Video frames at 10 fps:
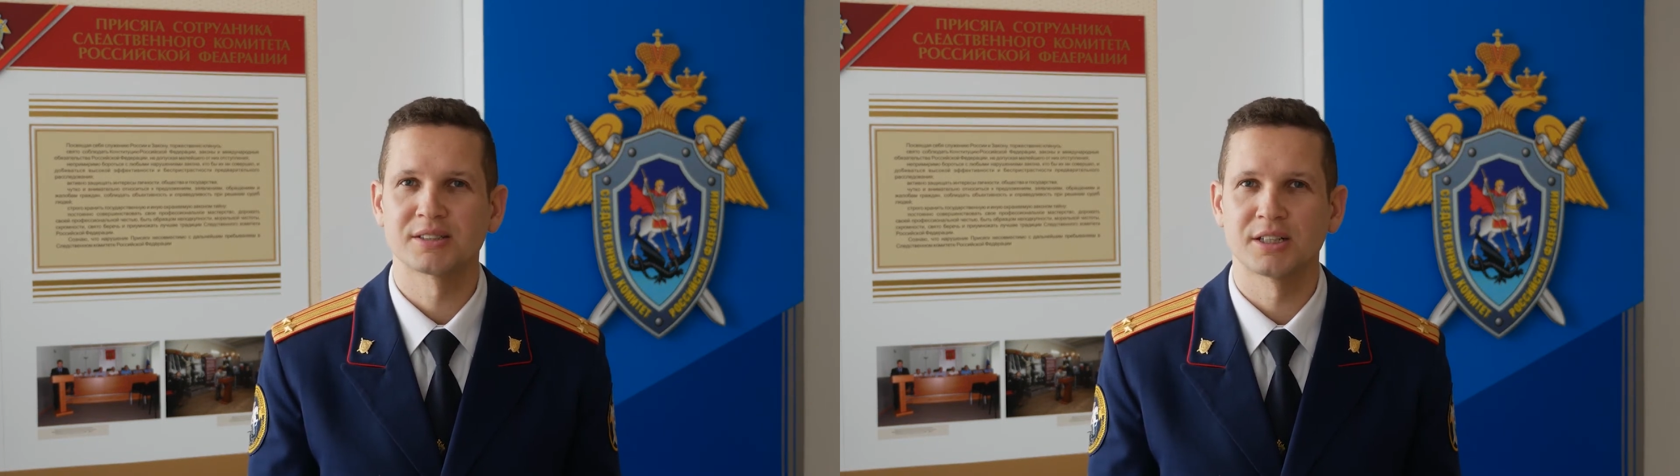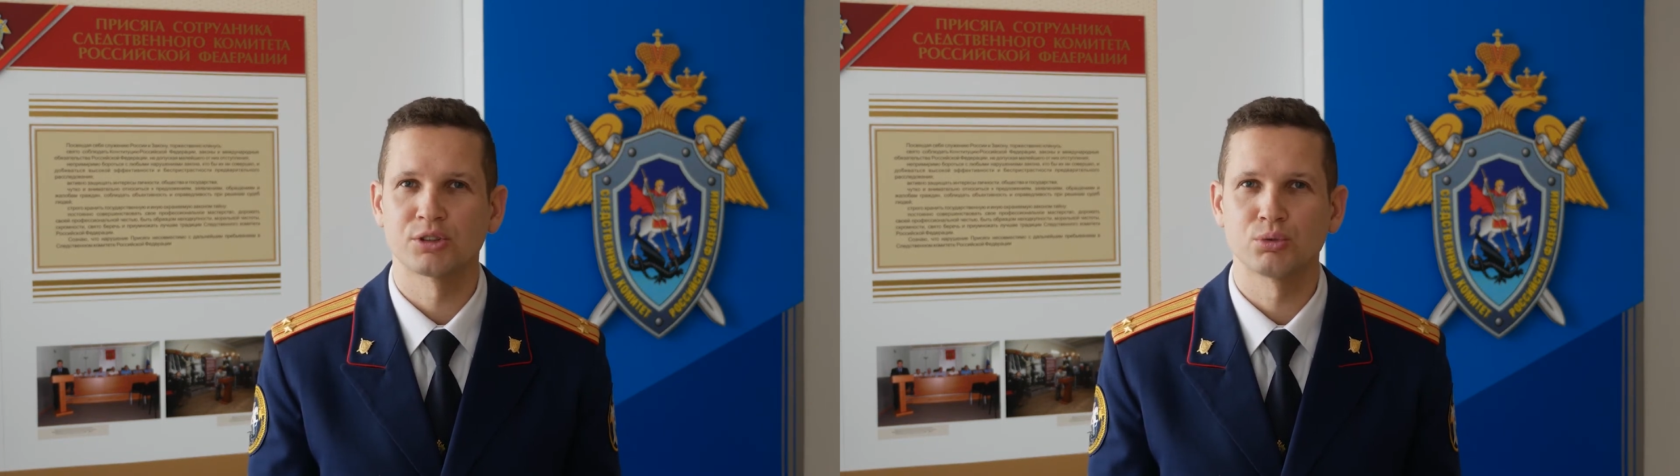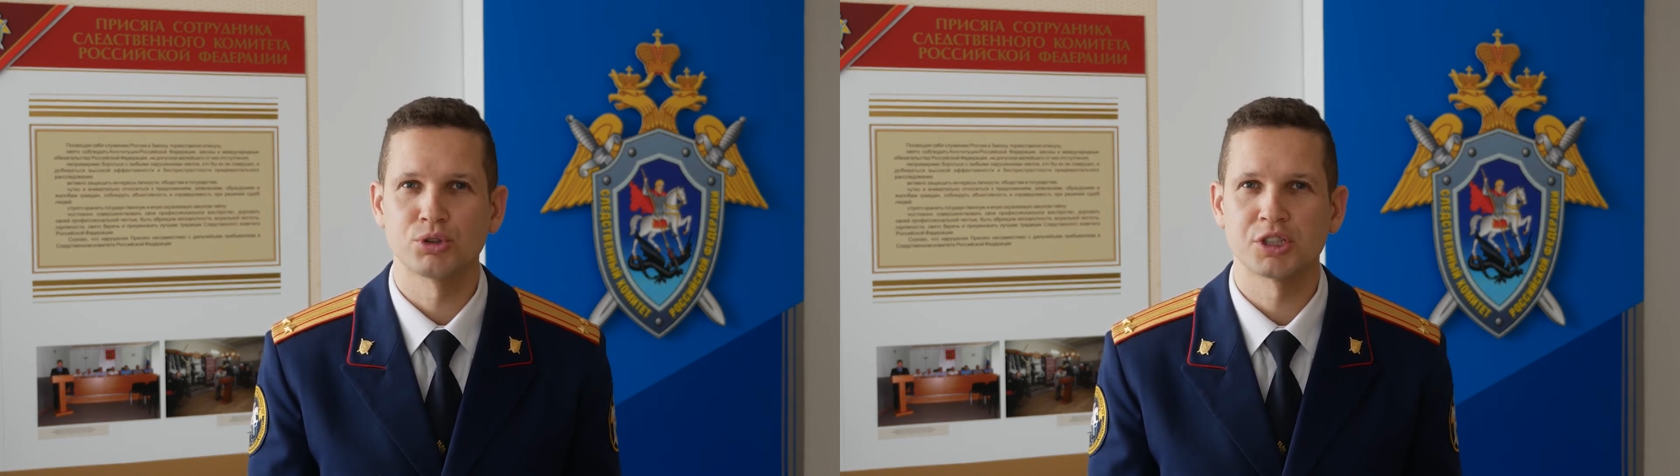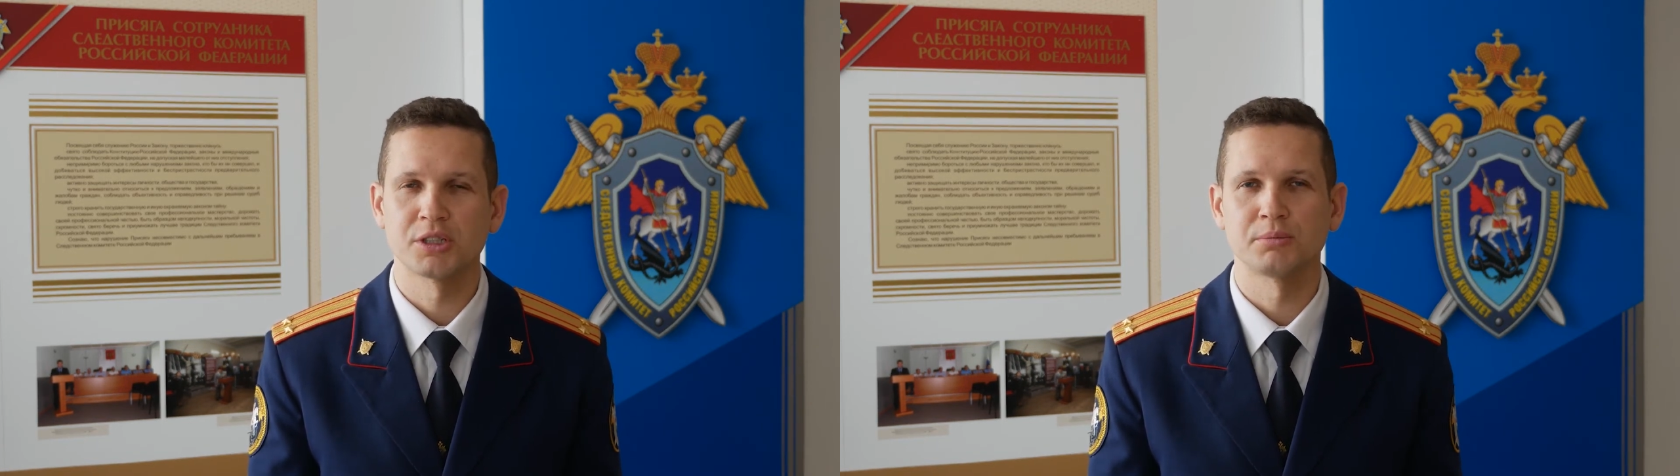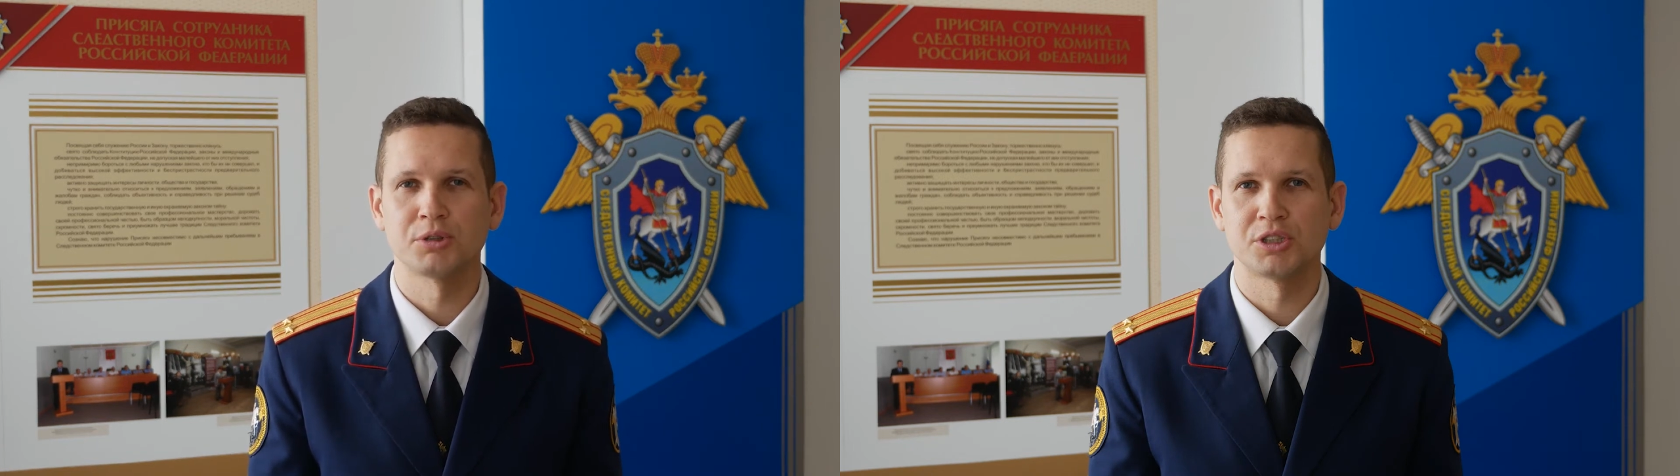
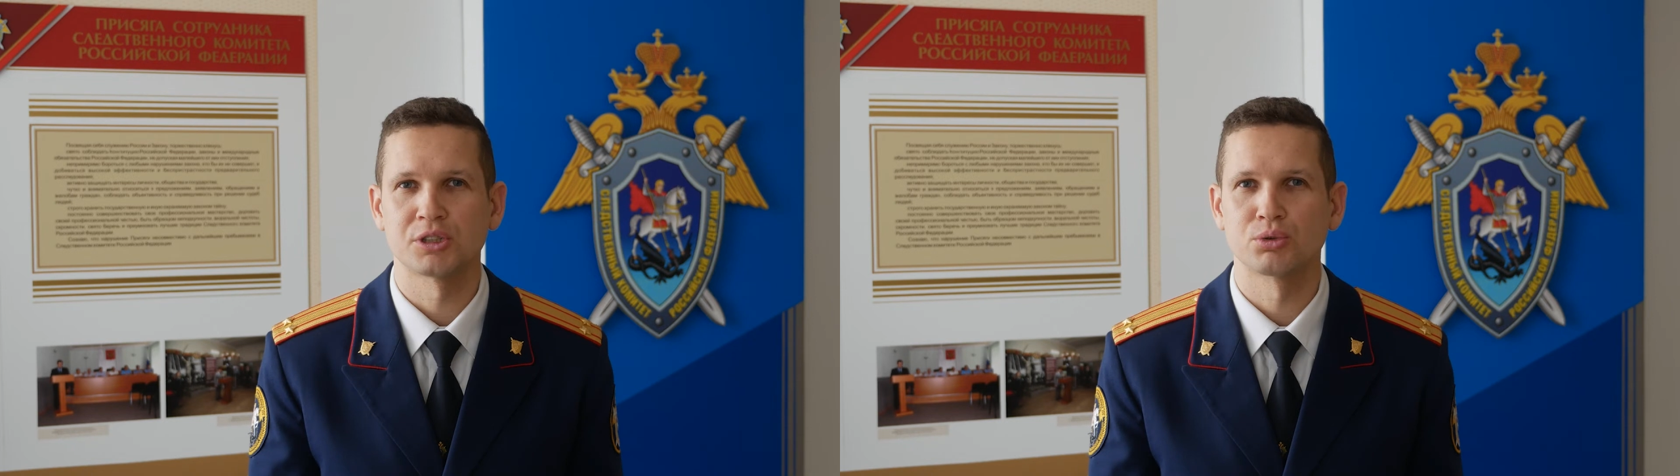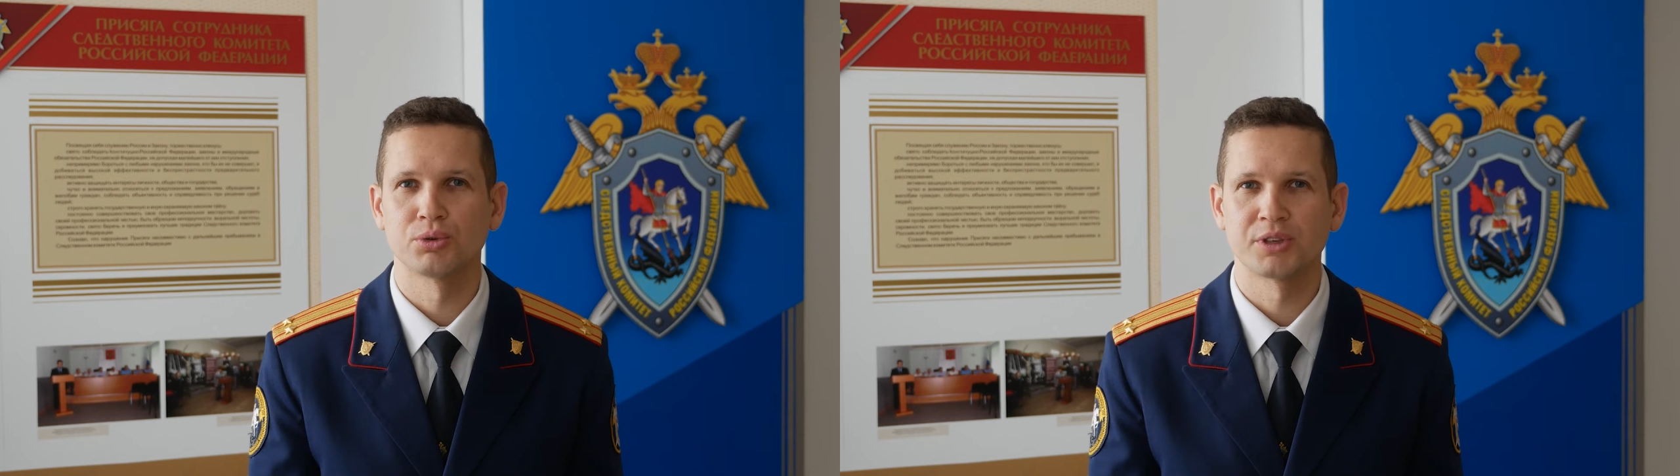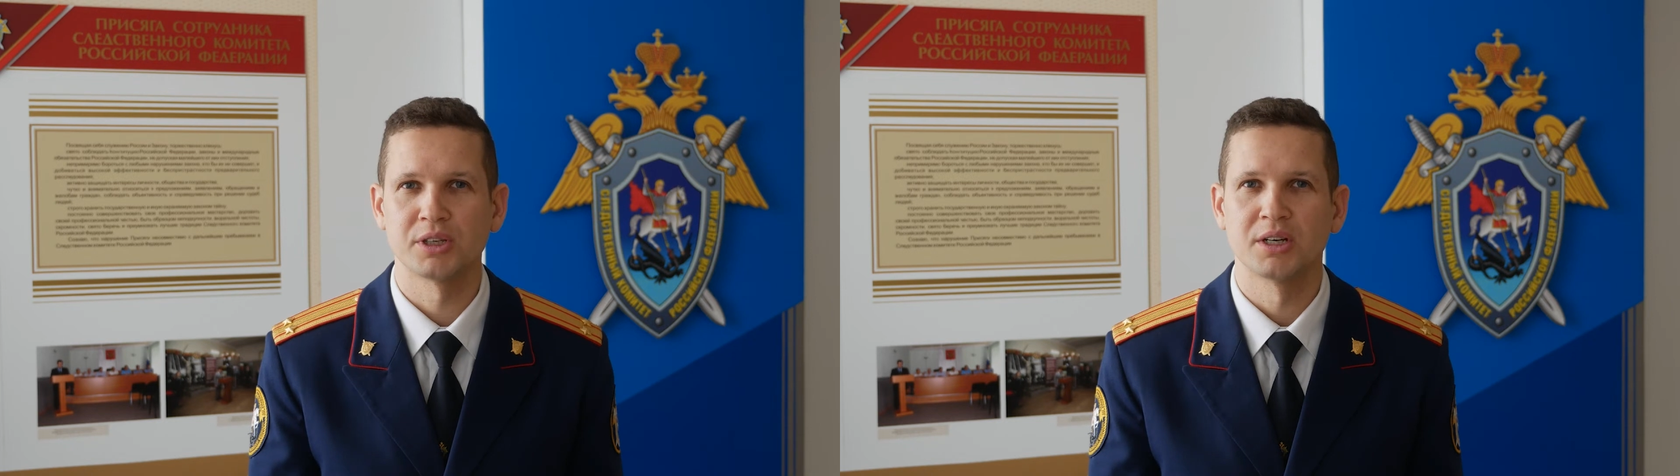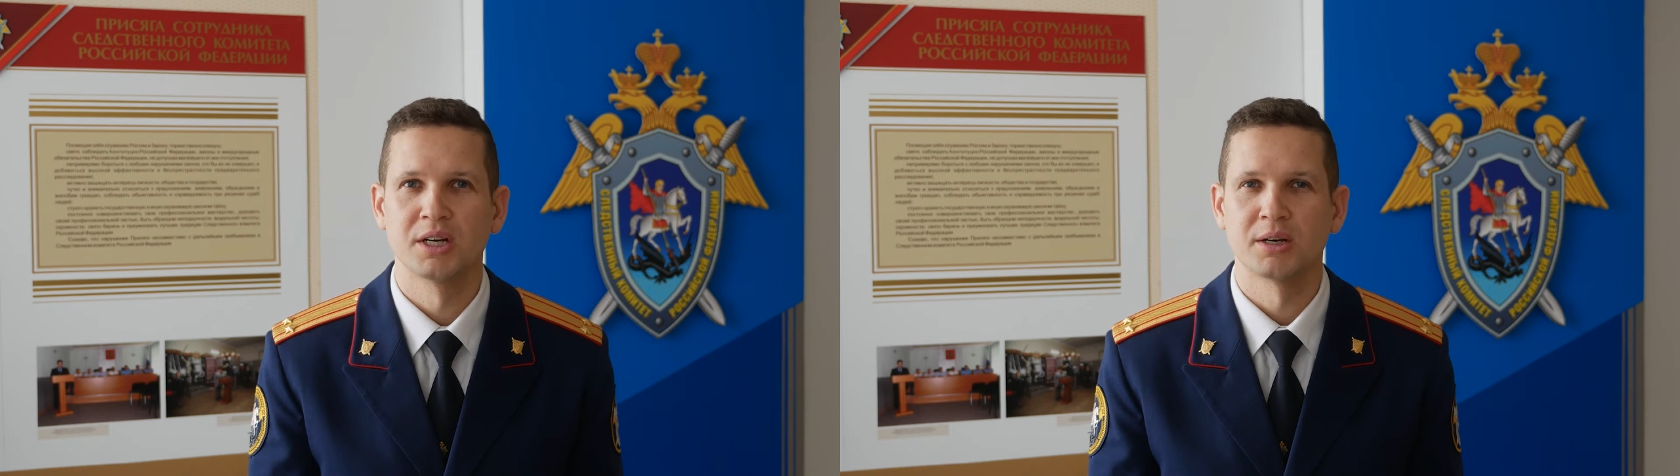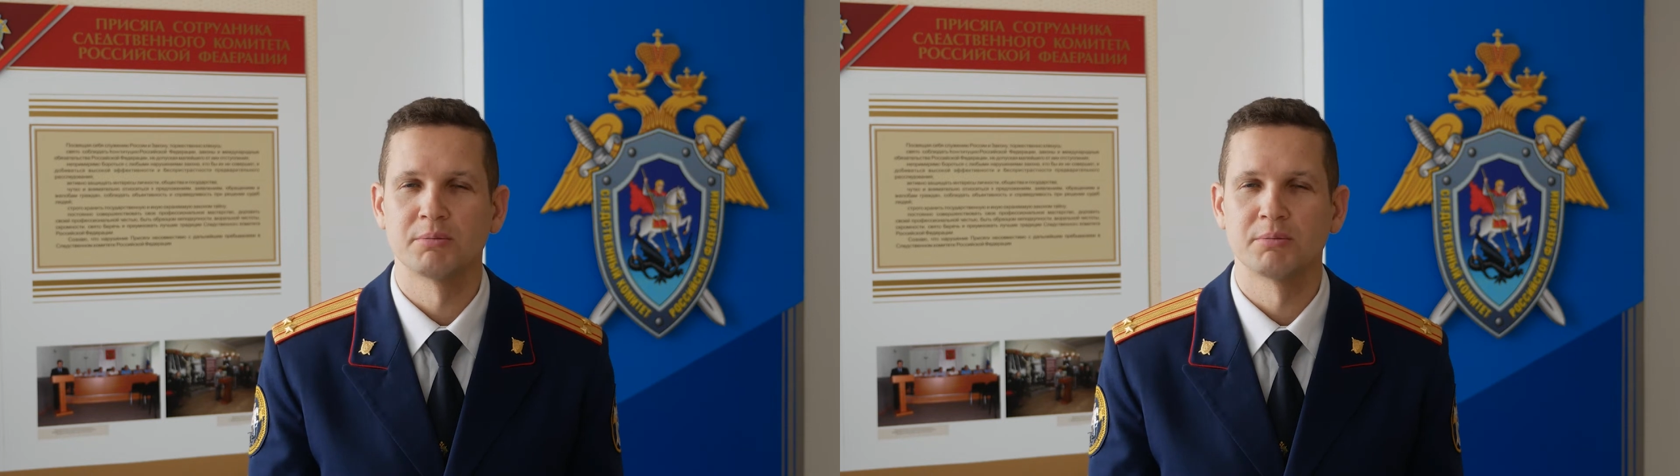заточки, монтировки,